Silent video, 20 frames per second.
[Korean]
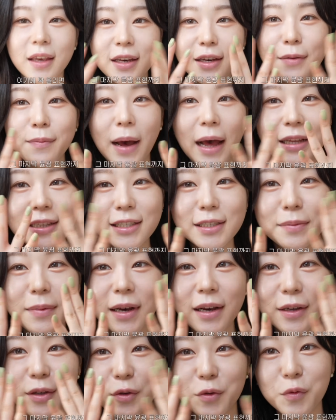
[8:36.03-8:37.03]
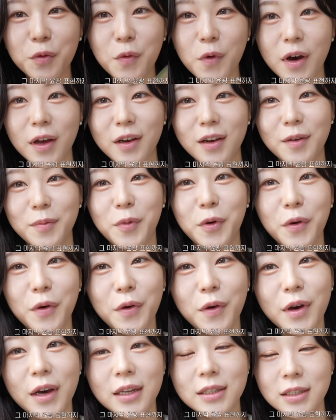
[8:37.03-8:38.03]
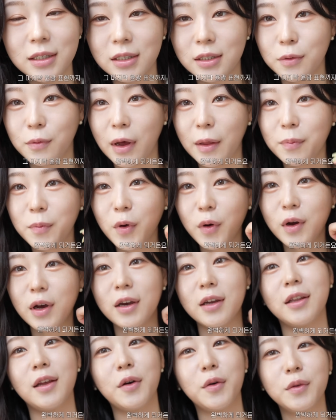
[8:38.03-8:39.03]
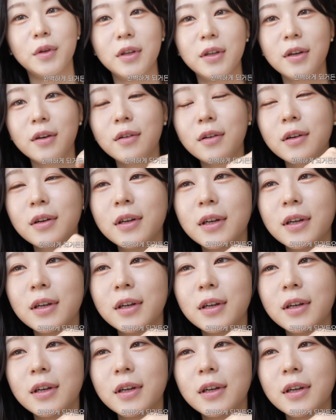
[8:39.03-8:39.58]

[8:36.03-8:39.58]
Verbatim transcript: 그 마지막 윤광 표현까지 완벽하게 되거든요.